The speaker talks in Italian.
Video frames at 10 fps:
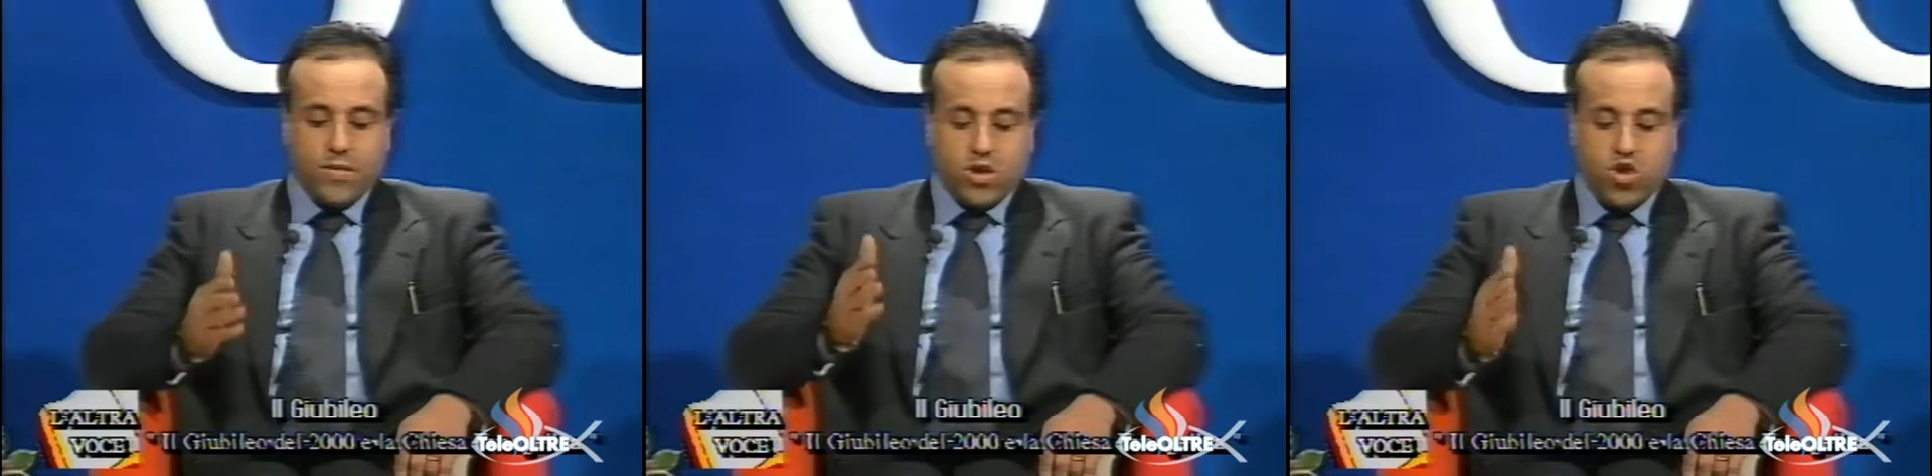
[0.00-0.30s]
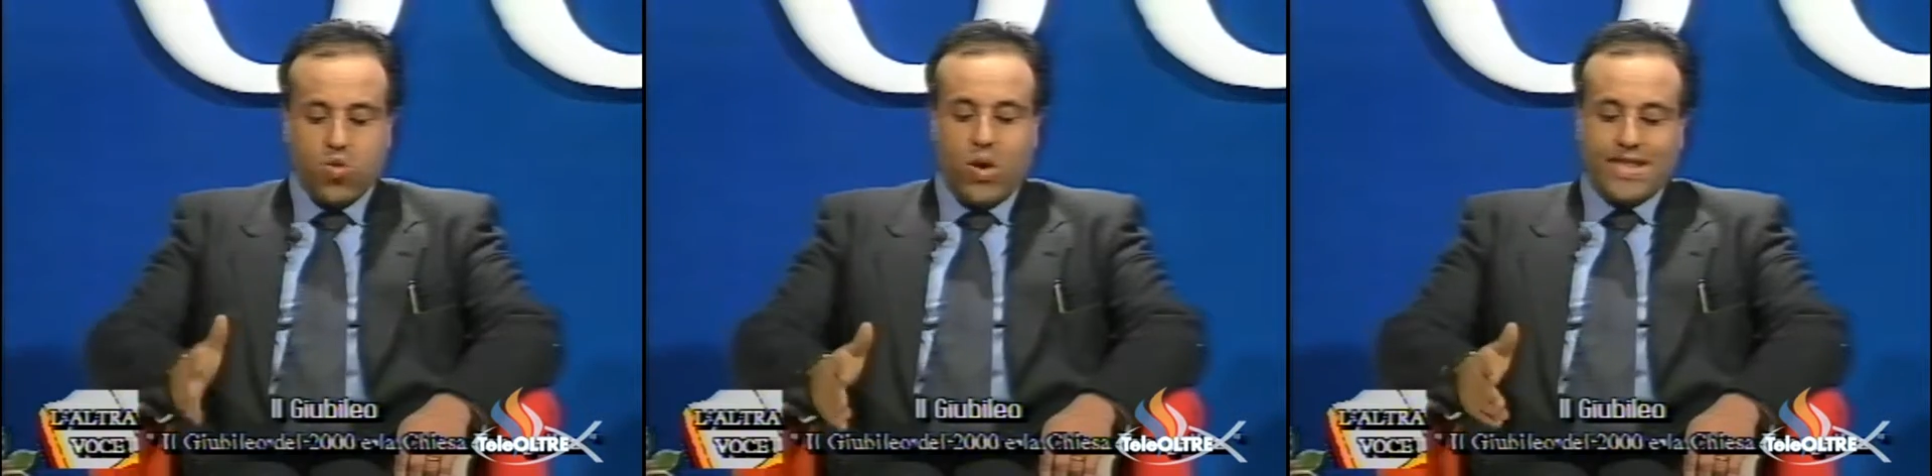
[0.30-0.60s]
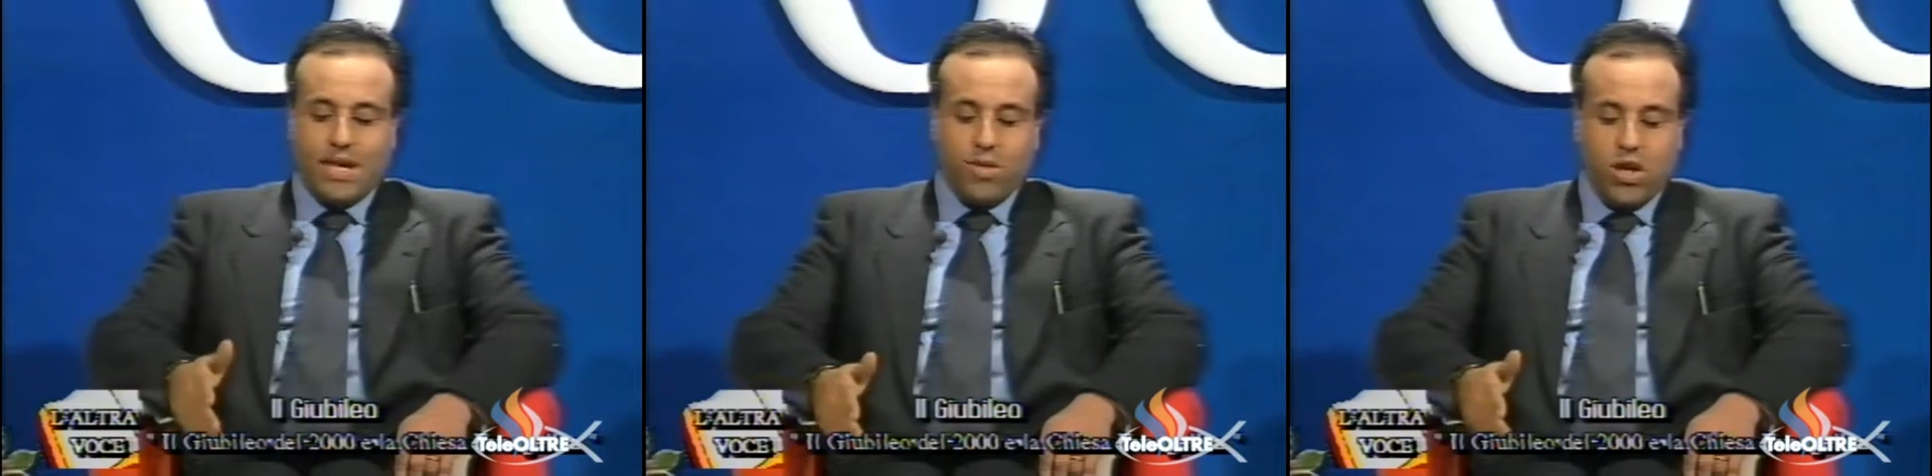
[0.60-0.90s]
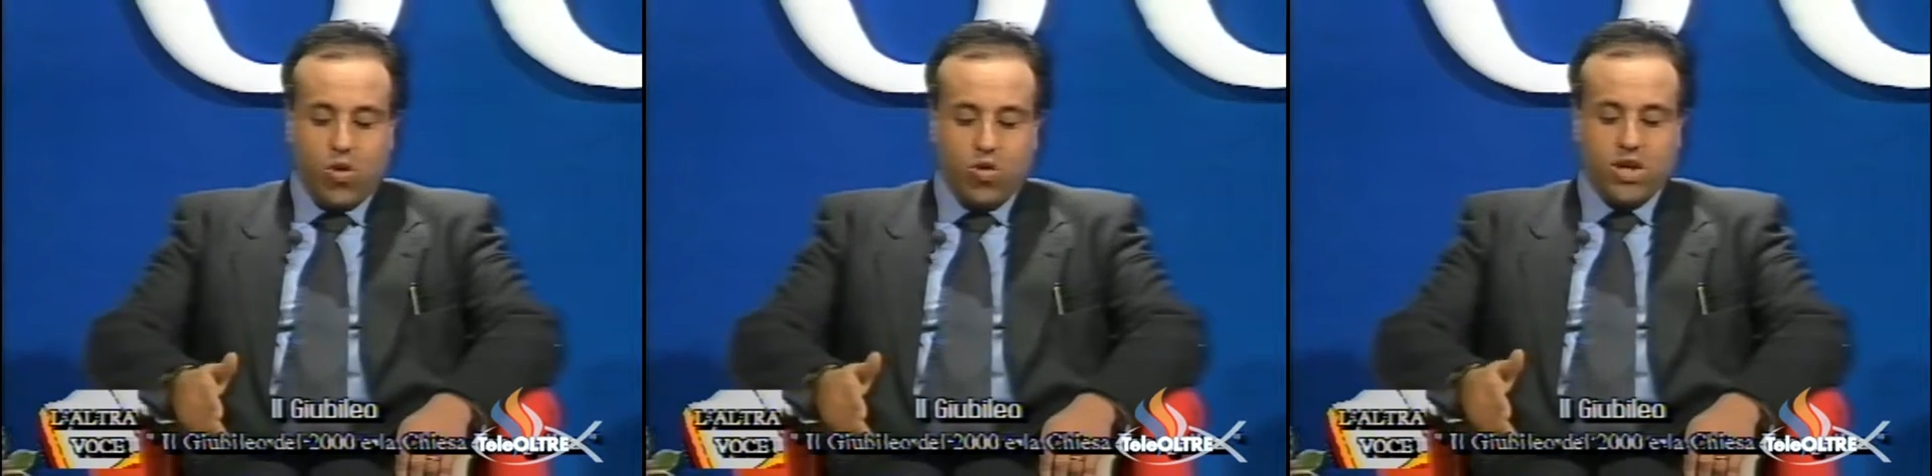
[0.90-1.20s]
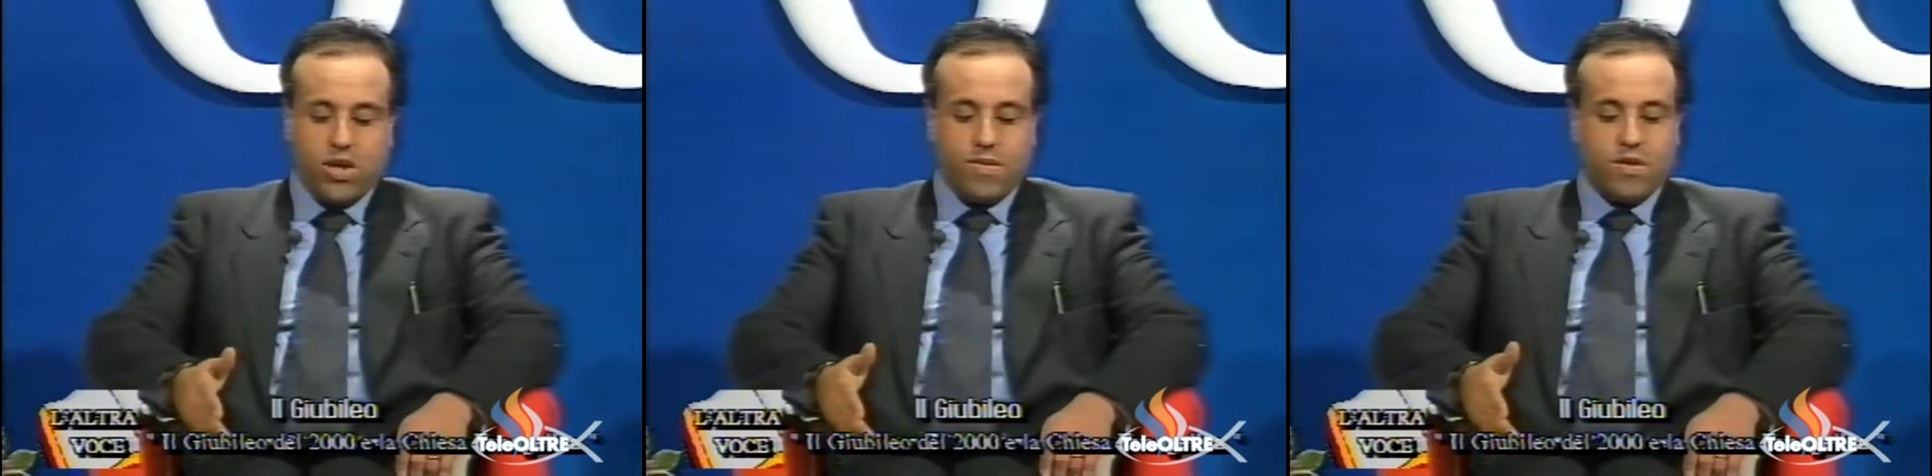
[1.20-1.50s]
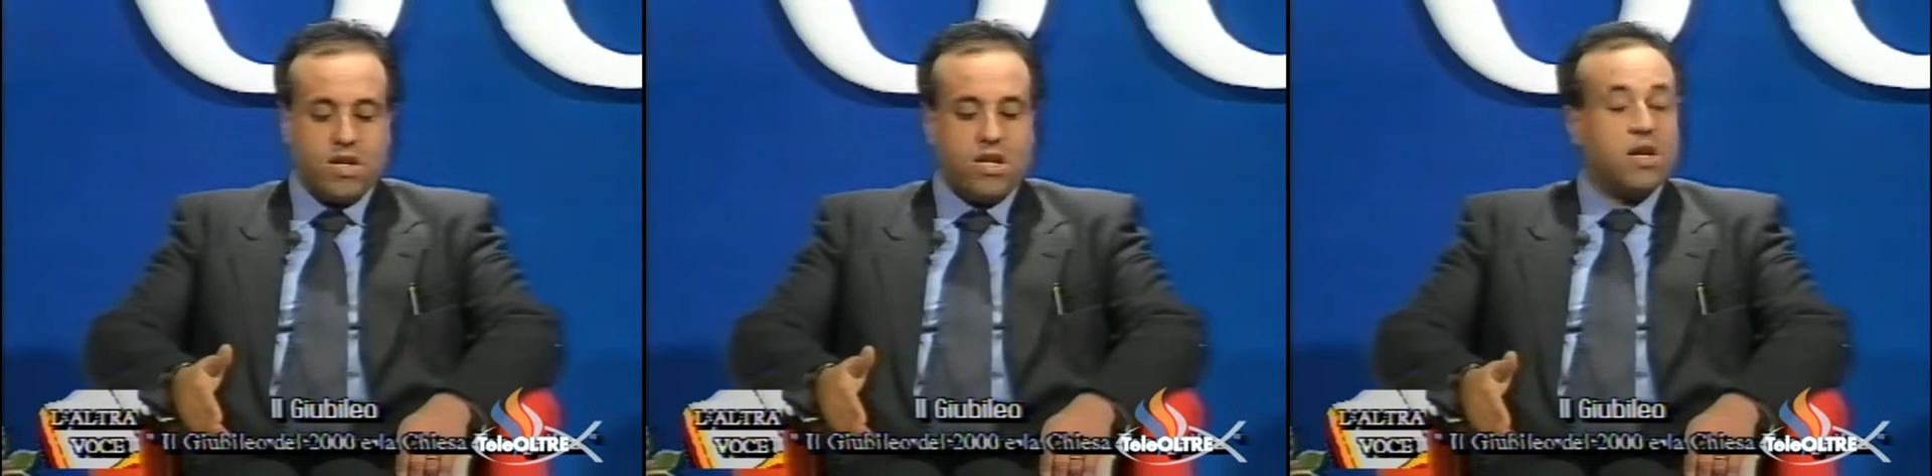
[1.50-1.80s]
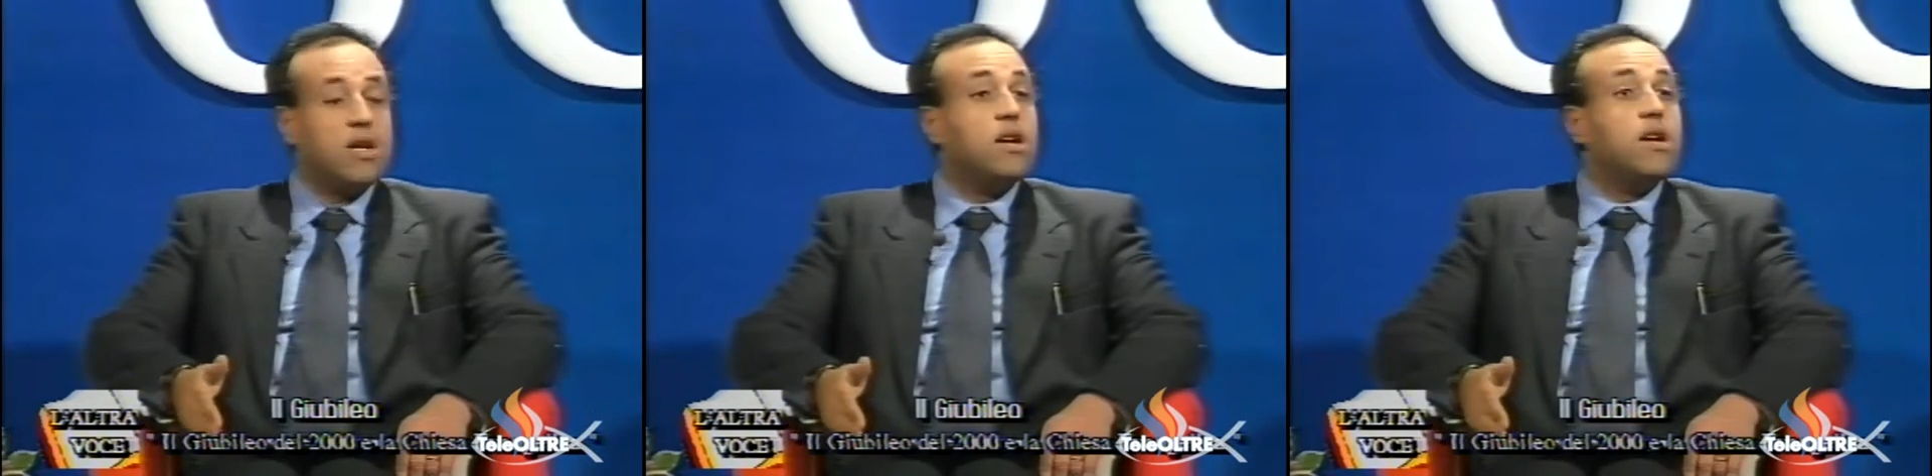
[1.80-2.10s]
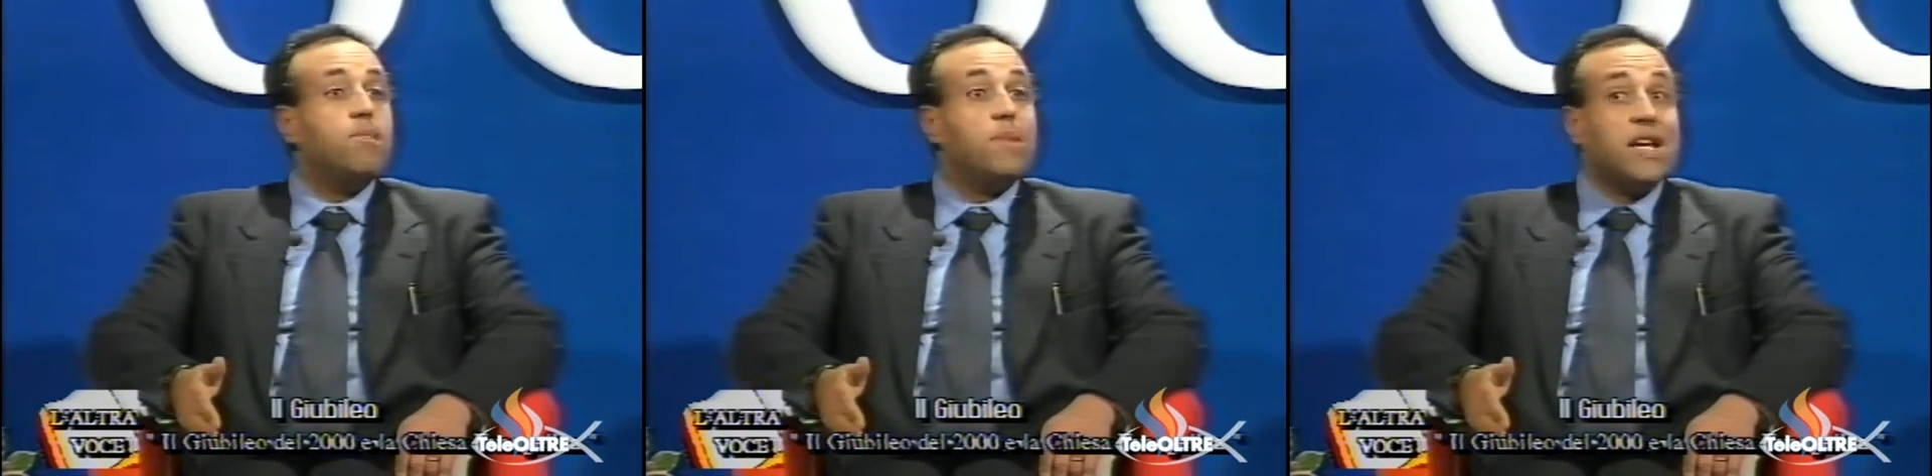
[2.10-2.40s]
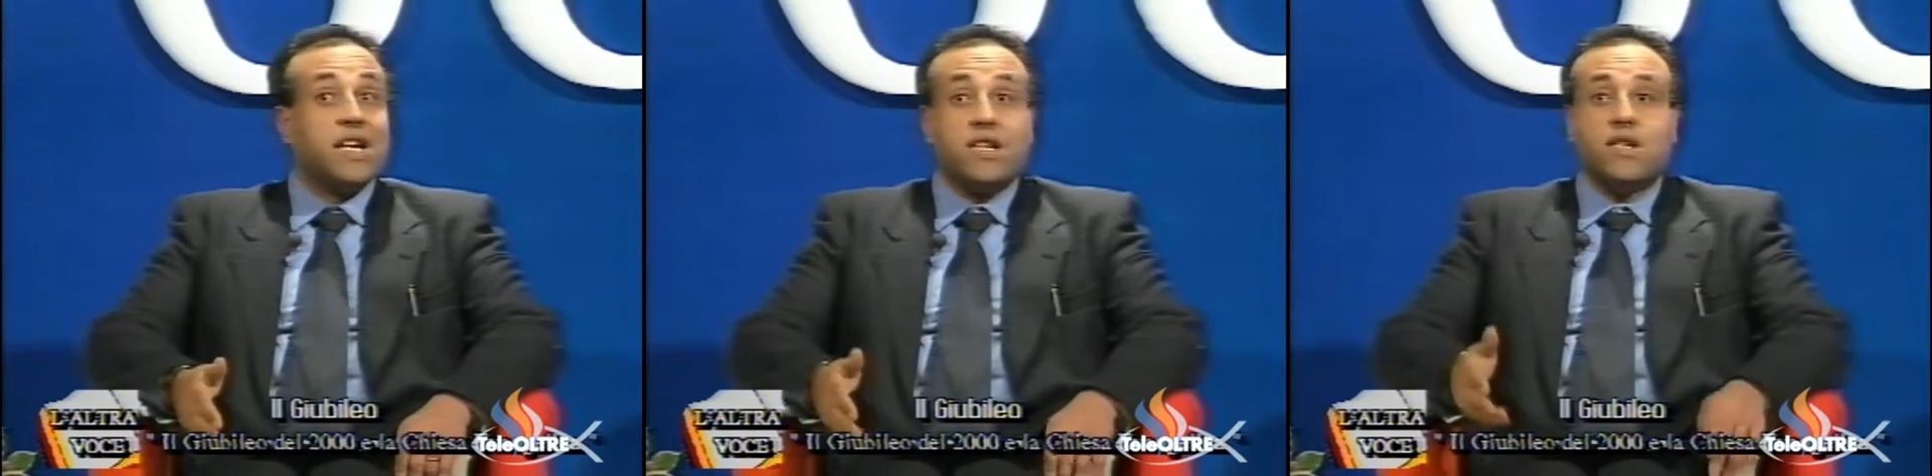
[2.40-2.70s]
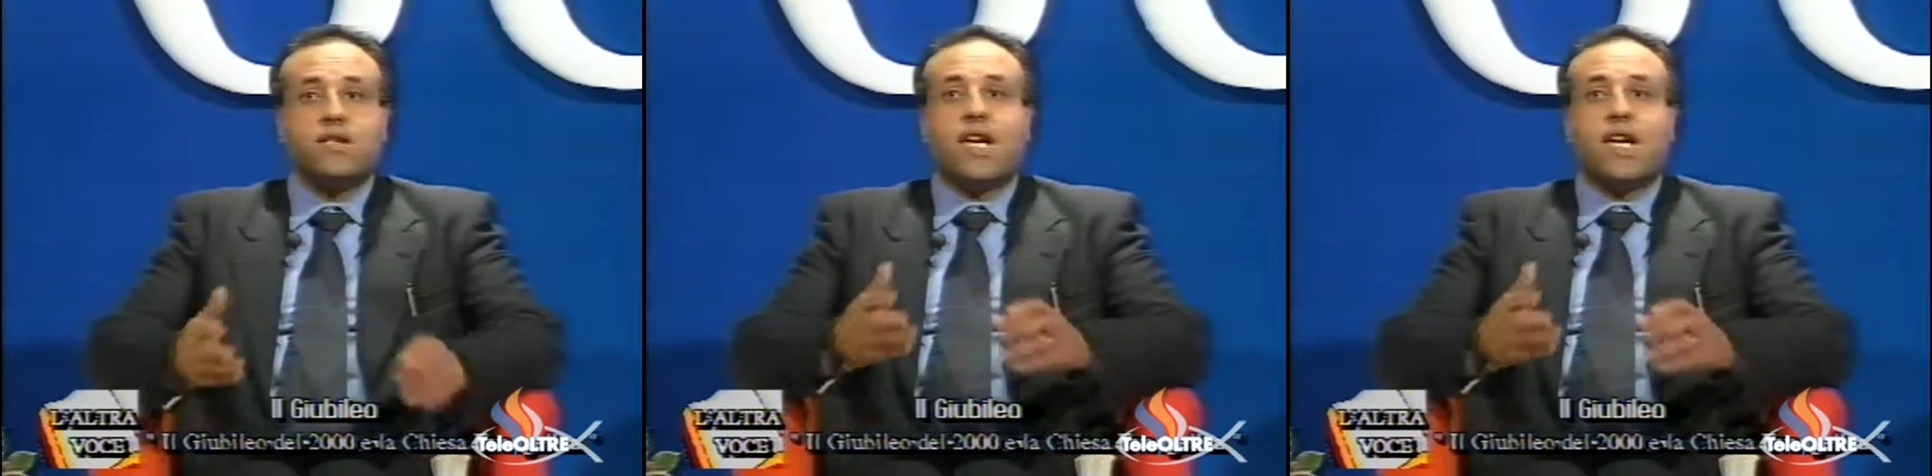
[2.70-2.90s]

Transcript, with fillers: 50 milioni di uh, pellegrini.